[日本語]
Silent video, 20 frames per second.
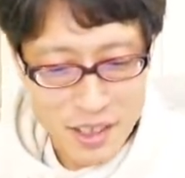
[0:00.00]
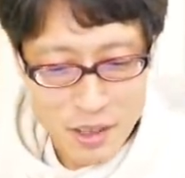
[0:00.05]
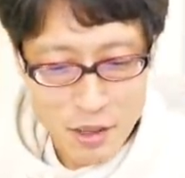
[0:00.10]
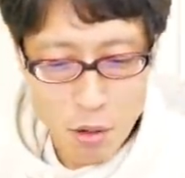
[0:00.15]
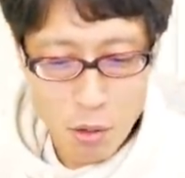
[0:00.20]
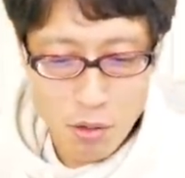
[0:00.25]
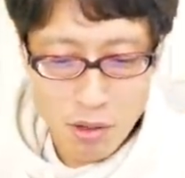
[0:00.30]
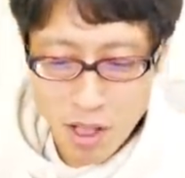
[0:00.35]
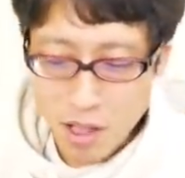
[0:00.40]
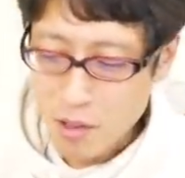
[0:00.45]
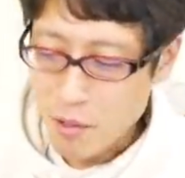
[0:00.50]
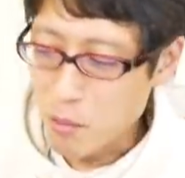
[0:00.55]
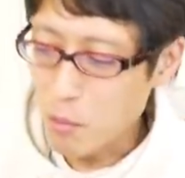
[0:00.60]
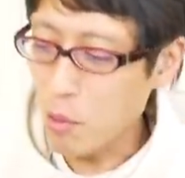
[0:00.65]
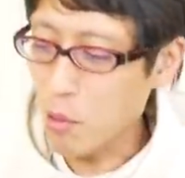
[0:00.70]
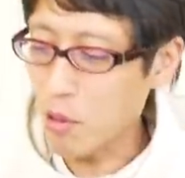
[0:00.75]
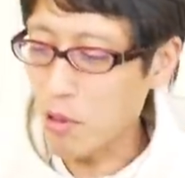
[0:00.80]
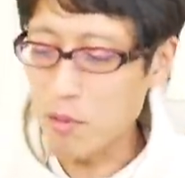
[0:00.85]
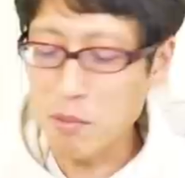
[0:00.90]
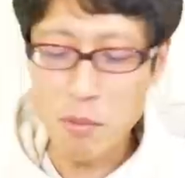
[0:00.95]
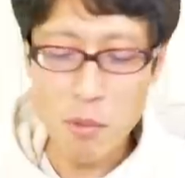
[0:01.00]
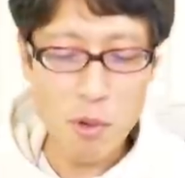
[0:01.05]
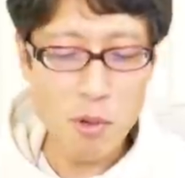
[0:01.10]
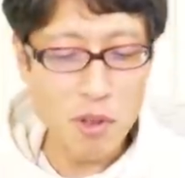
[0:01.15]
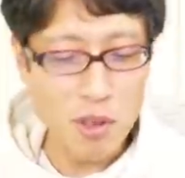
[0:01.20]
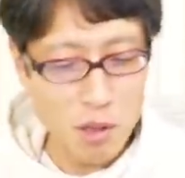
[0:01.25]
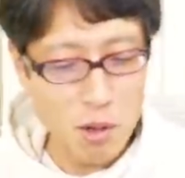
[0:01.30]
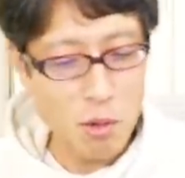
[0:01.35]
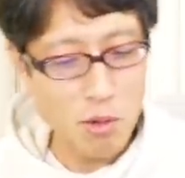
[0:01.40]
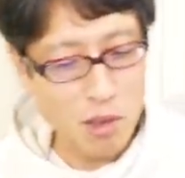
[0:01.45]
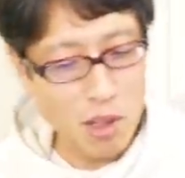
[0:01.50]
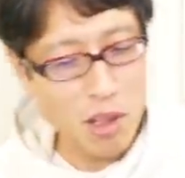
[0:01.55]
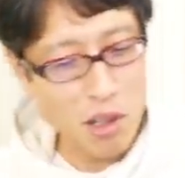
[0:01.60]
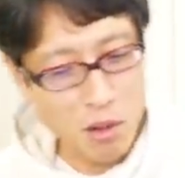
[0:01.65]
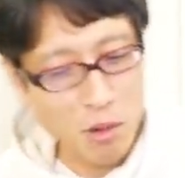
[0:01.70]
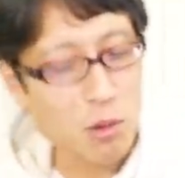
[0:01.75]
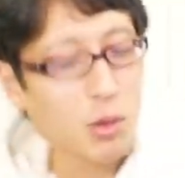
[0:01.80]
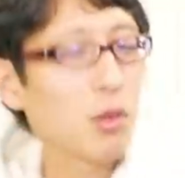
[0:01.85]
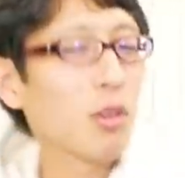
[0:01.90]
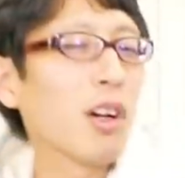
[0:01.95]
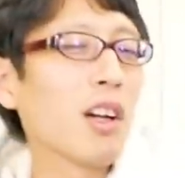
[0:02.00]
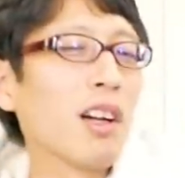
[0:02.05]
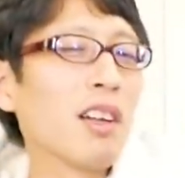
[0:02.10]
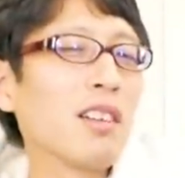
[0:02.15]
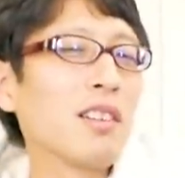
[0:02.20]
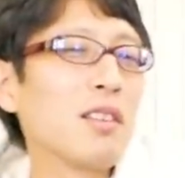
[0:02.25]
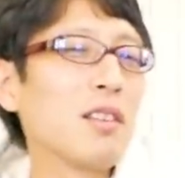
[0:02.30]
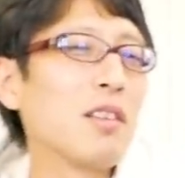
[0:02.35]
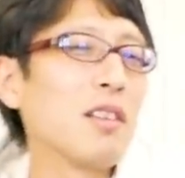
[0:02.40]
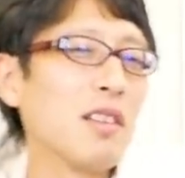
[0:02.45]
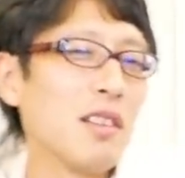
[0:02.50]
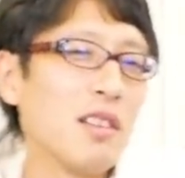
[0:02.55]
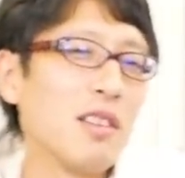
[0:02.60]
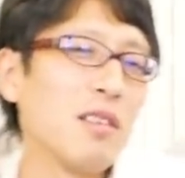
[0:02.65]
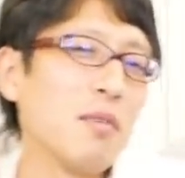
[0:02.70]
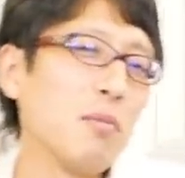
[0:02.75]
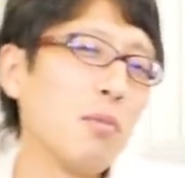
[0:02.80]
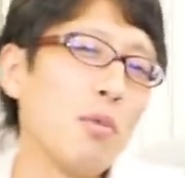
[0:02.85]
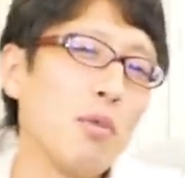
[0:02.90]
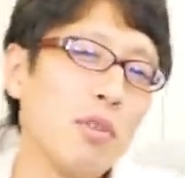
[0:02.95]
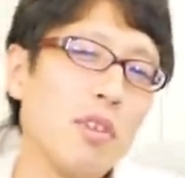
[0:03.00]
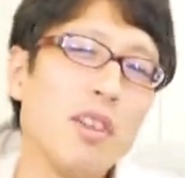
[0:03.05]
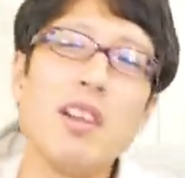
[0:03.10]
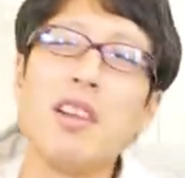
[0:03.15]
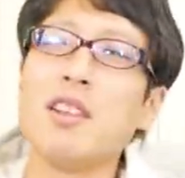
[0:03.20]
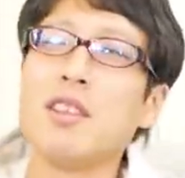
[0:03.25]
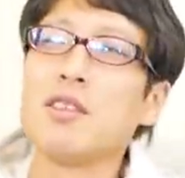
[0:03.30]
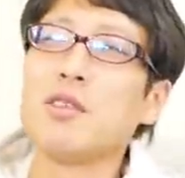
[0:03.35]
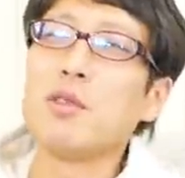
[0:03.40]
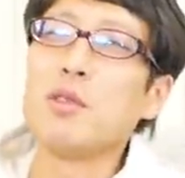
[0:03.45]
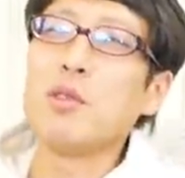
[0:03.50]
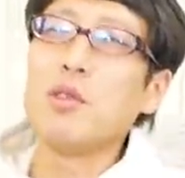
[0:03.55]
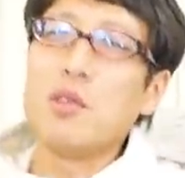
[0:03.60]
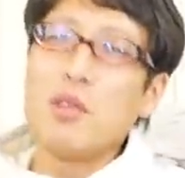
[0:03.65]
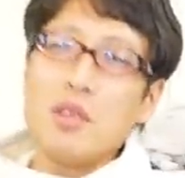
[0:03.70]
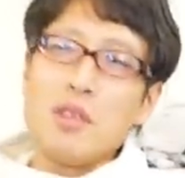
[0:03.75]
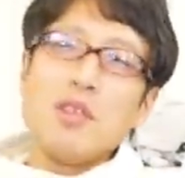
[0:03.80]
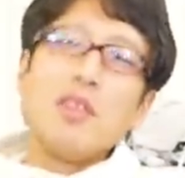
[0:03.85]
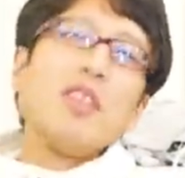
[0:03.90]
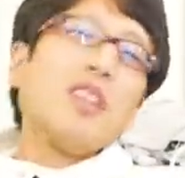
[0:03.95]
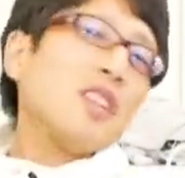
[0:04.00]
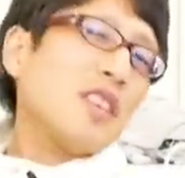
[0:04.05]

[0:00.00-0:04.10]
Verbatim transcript: そうね。もう、もういろんなことが、えー、もうね、その、